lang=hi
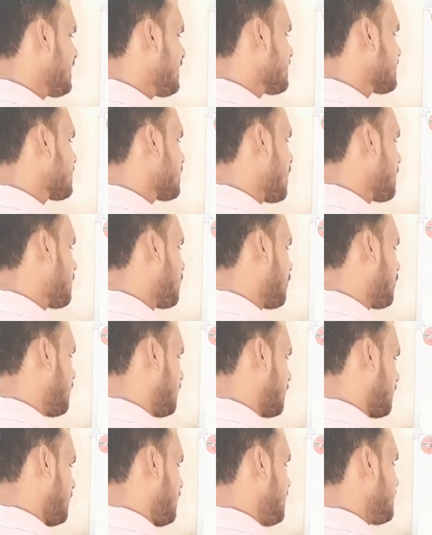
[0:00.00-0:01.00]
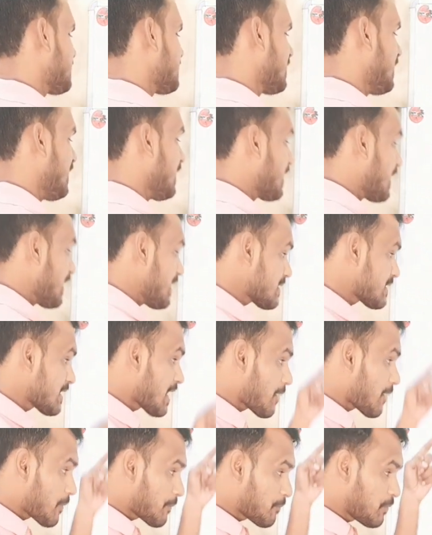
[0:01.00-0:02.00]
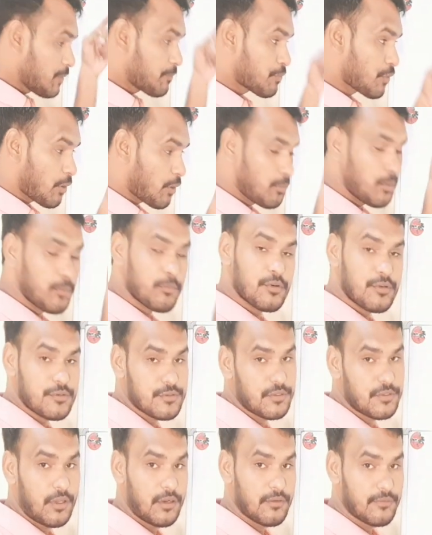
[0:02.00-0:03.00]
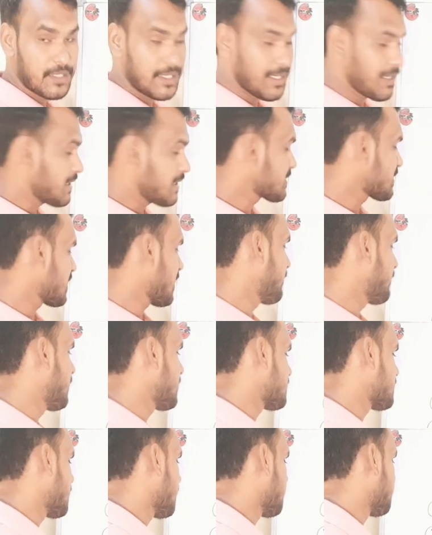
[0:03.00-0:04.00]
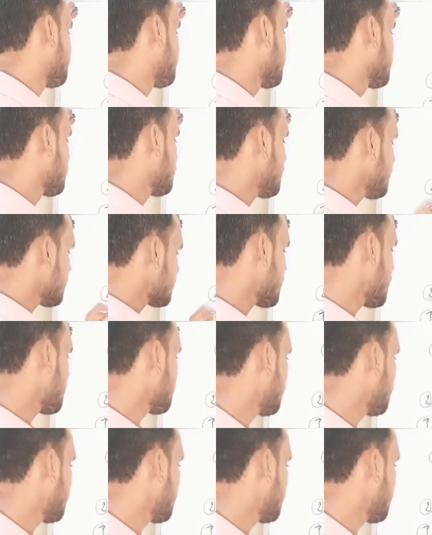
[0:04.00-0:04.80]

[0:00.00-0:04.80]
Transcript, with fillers: तीसरा पॉइंट इस तरीके से आप अपनी प्रॉब्लम को सॉल्व करेंगे स्टेप बाय स्टेप तीसरा